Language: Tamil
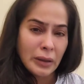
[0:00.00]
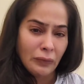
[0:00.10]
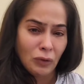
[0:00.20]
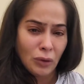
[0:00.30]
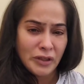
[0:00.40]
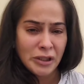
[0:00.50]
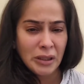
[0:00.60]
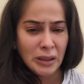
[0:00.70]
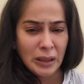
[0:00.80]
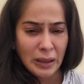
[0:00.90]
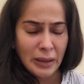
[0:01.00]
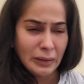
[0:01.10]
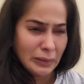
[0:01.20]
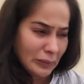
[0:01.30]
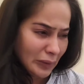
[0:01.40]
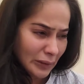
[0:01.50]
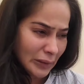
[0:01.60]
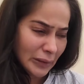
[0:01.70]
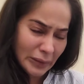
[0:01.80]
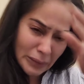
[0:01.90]
எவ்வளோ விஷயத்த நான்
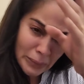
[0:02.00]
வந்து